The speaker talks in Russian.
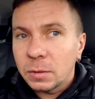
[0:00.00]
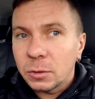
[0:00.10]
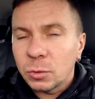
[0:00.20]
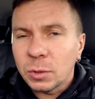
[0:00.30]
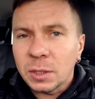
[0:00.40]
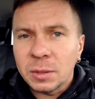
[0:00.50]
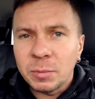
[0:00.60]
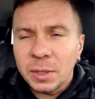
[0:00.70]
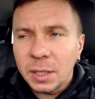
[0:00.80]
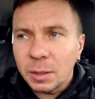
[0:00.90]
что-то с
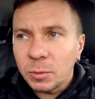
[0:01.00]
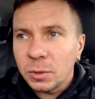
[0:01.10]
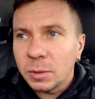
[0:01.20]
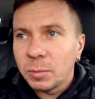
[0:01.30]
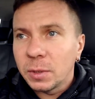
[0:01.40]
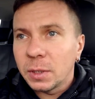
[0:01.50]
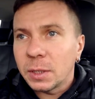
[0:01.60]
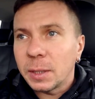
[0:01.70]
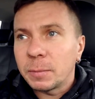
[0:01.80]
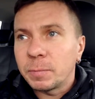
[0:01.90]
мэром у них было
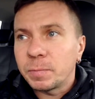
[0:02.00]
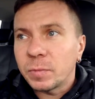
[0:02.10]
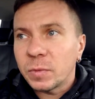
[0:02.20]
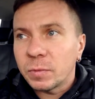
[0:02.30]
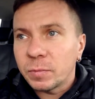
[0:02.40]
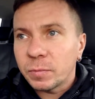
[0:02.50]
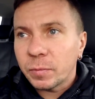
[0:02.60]
там